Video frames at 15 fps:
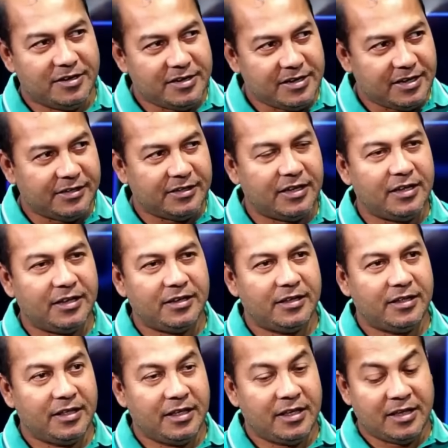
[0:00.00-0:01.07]
নিয়ে যেয়ে
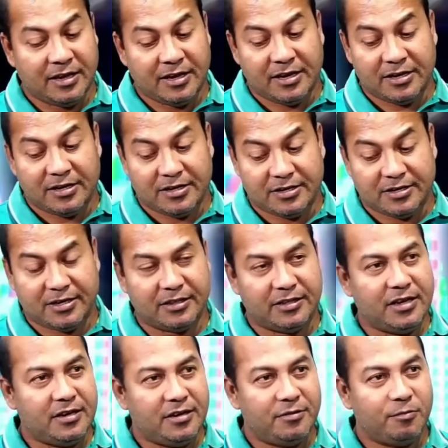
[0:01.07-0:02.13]

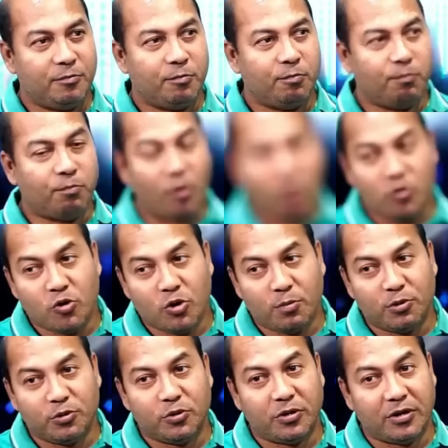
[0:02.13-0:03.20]
সেদিন
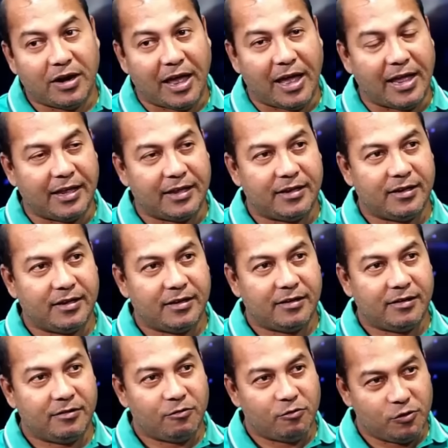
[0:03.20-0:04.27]
বঙ্গবন্ধুর রায়
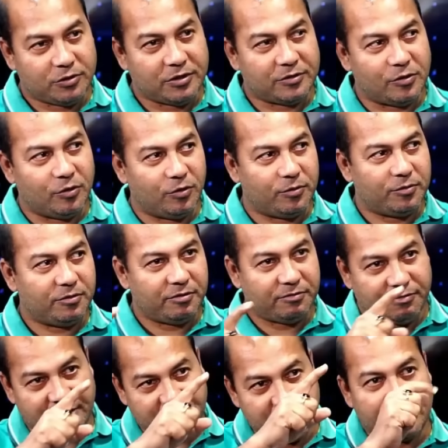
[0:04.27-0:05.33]
হইতেছিল
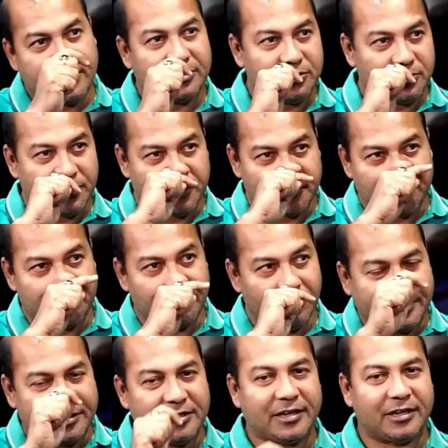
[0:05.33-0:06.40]
ফাঁসির কার্যকর হইতেছিল
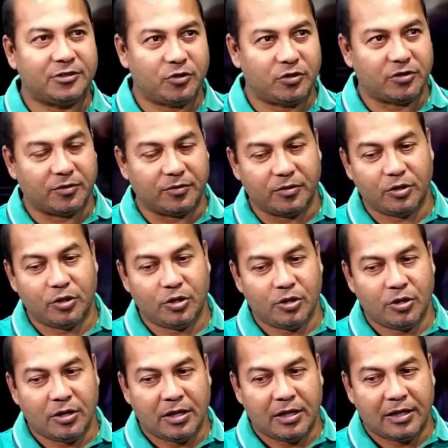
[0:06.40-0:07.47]
আচ্ছা, ফাঁসির কার্যকর
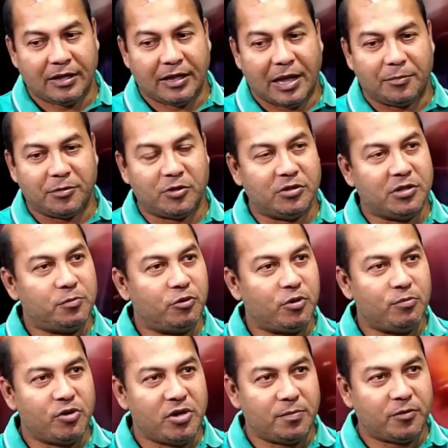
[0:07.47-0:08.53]
আমি যখন
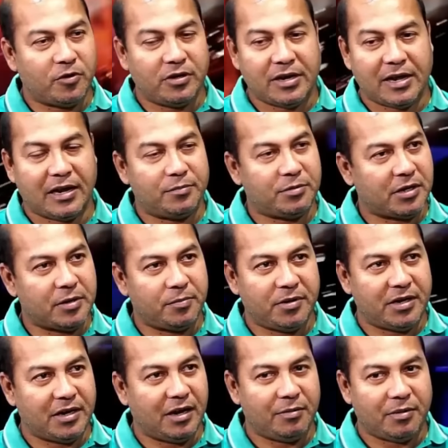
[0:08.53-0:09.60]
দীপকে আপনার নিয়ে গেলাম
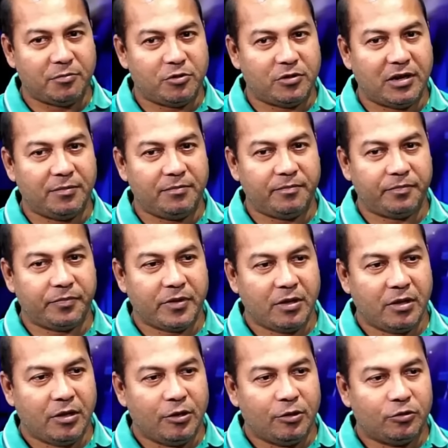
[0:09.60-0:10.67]
সাকিবকে নিয়ে গেলাম আমি উঠলাম
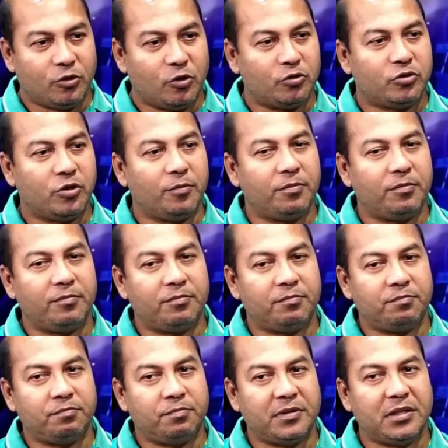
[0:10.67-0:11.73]
তখন তো
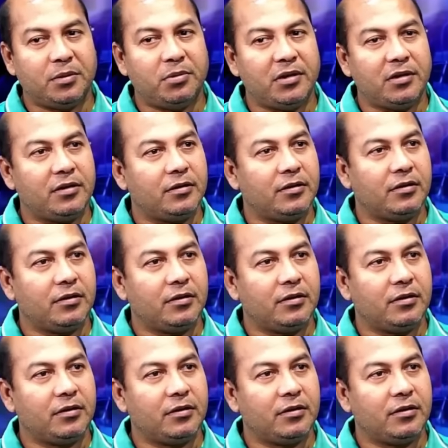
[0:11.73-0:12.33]
পৃথিবীর